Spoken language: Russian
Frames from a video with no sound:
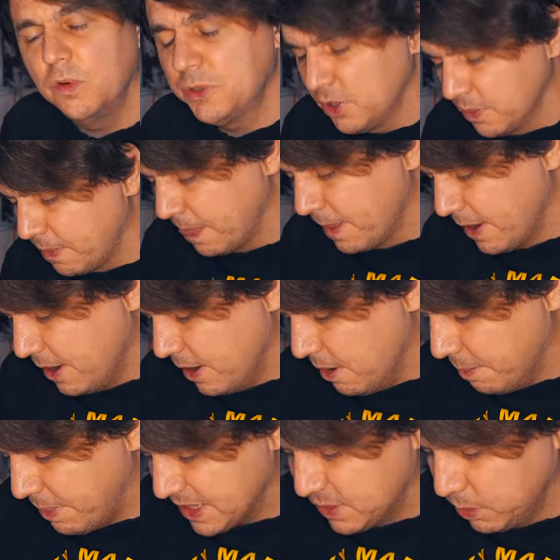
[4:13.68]
общем,
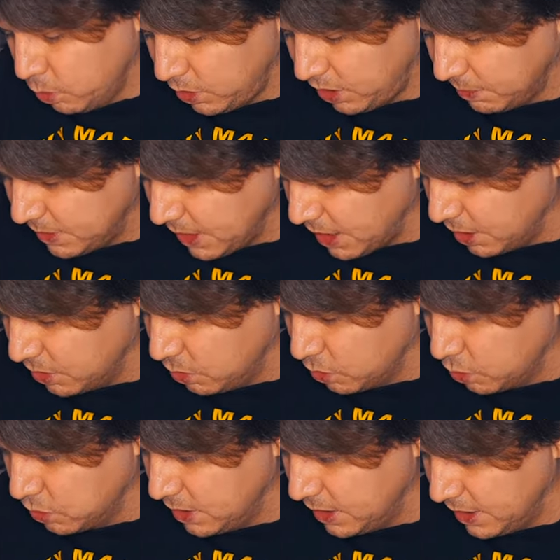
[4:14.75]
посмотрим, как оно,
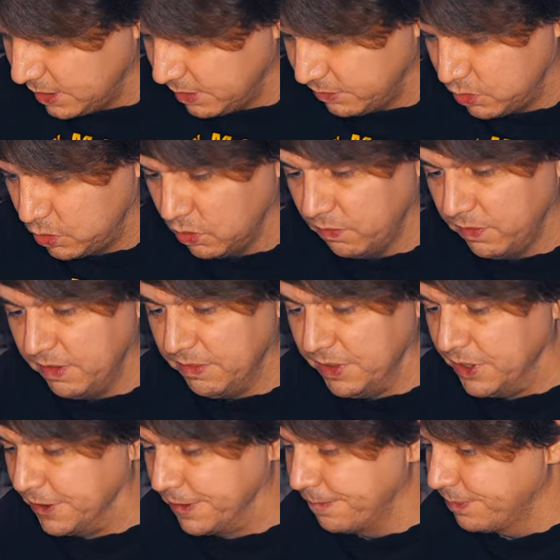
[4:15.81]
куда это все
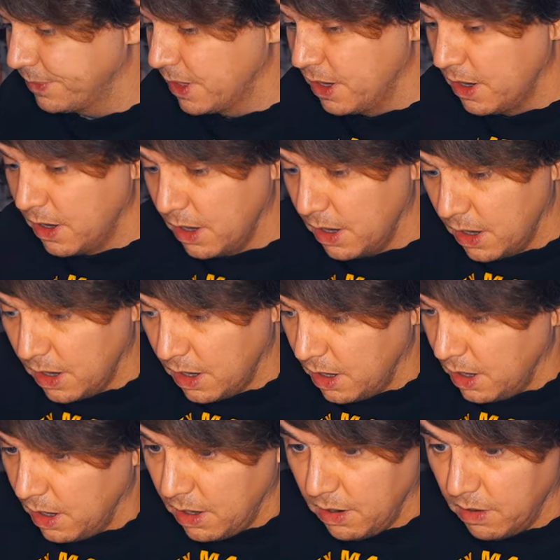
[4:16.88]
выведет.
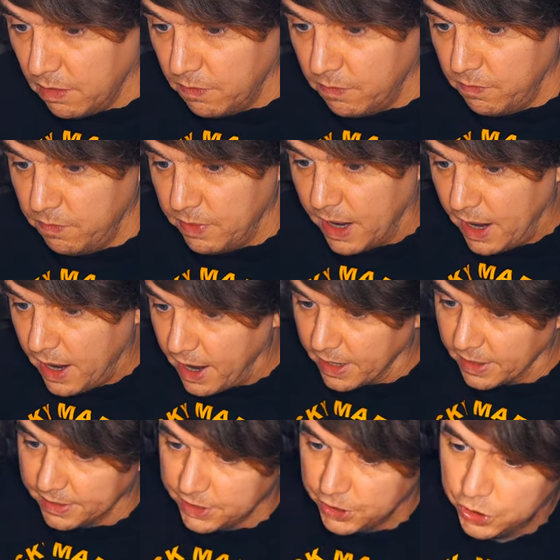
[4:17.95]
А,
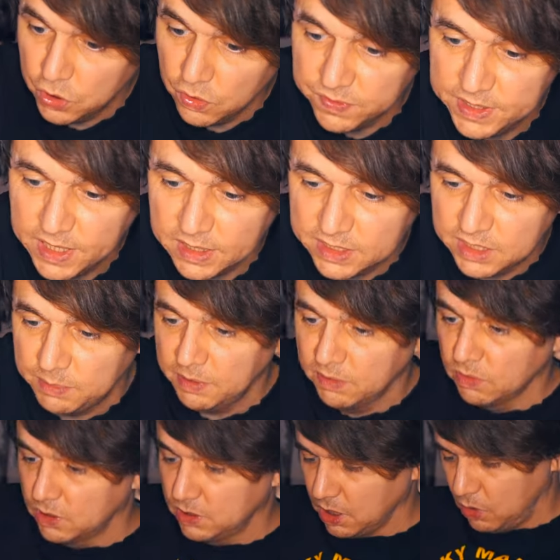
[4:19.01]
еще взял себе
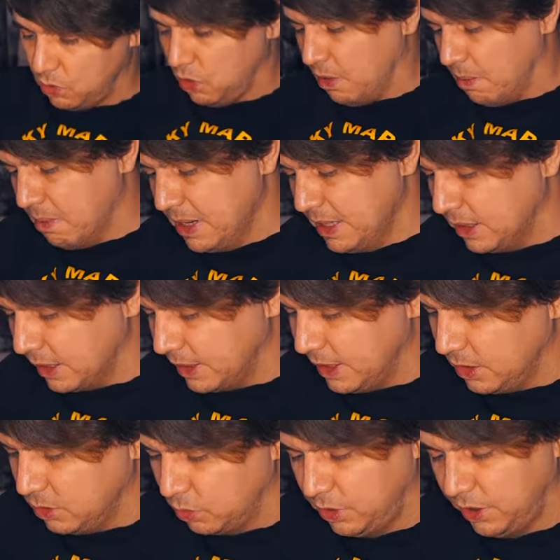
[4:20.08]
вот такое мыло,
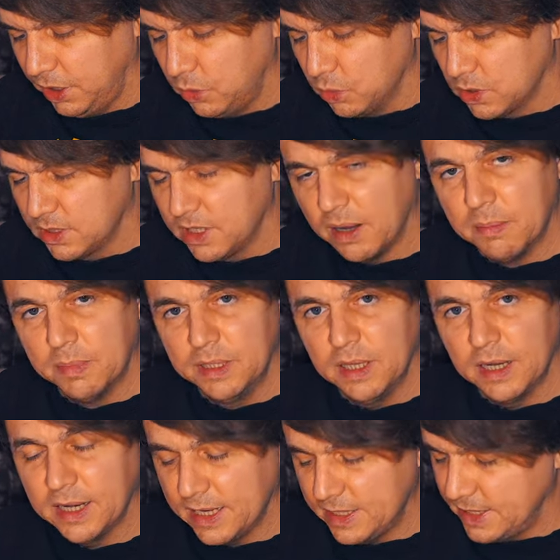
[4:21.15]
да, тут три куска
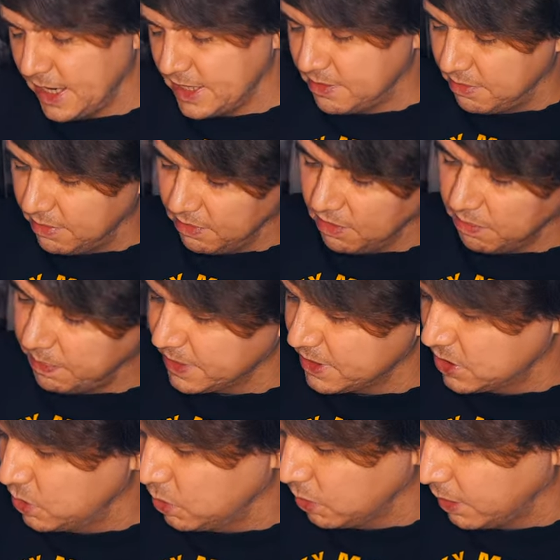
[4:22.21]
мыла хозяйственного по
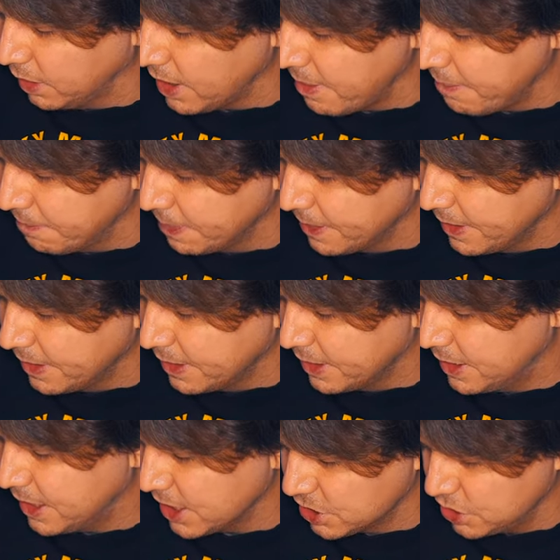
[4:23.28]
100 грамм
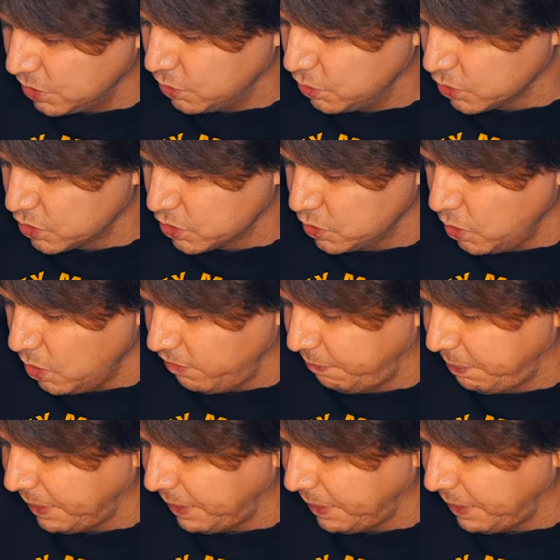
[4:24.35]
каждый кусок. В